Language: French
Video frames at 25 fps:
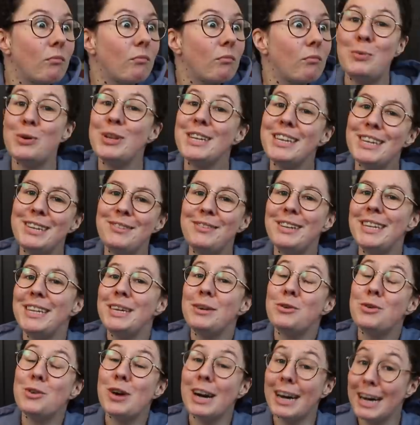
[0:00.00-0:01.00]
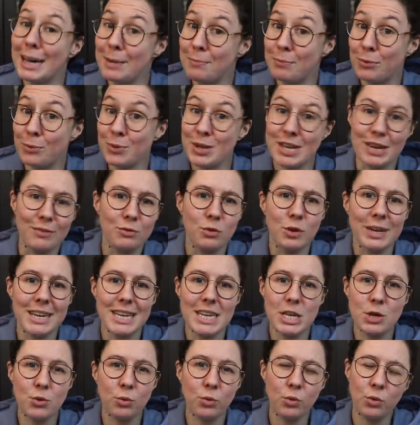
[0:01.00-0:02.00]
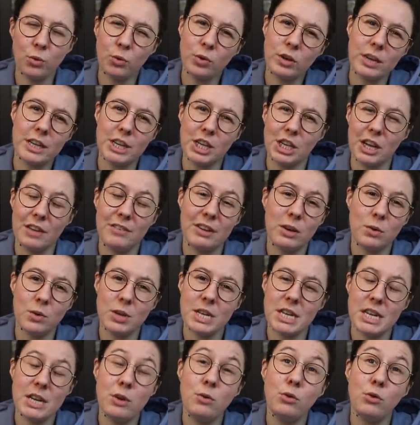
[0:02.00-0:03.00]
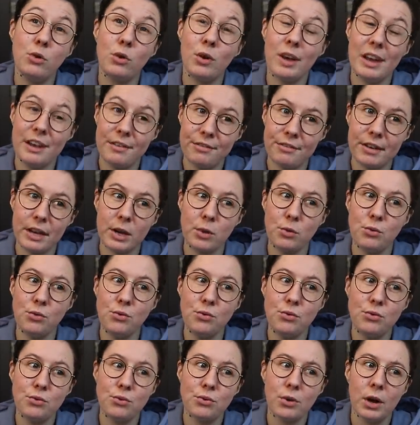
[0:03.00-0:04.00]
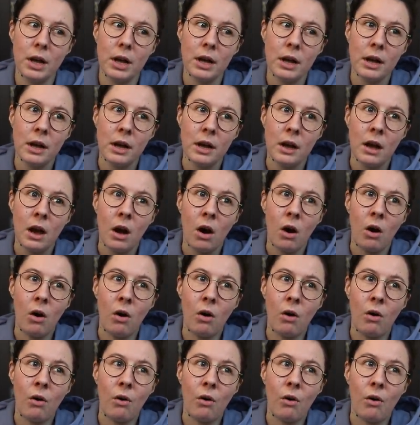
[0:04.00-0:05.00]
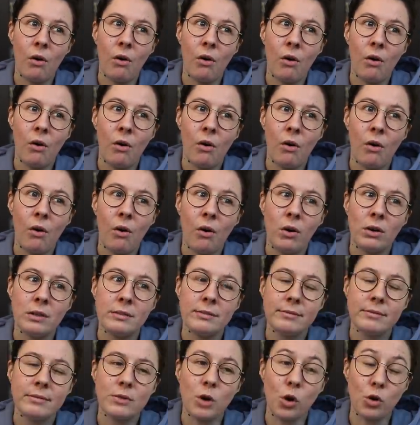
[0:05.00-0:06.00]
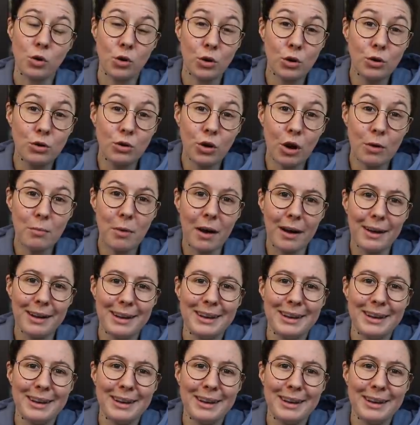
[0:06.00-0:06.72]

Petite vidéo réponse à vos questions donc. J'avais lancé une FAQ en, en octobre